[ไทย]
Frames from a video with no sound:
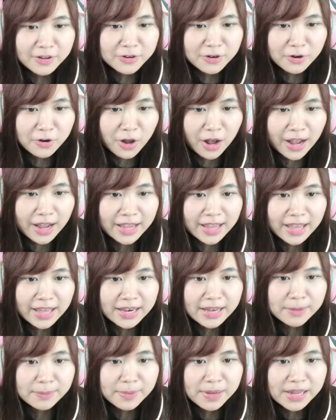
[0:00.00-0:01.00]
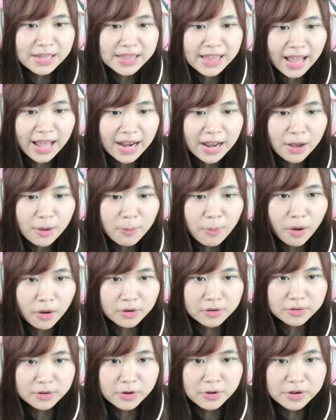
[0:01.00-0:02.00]
น้องๆให้เครดิตพี่ริต้าเร็วบอก
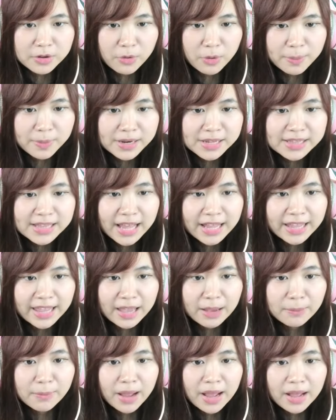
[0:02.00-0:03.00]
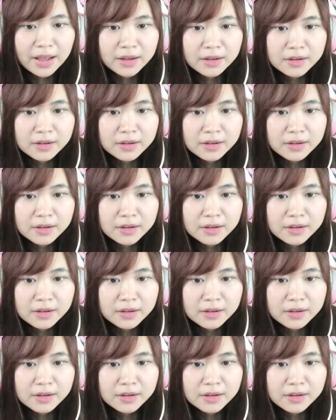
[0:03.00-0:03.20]
เดี๋ยวนี้ว่าพี่ริต้าเก่งมาก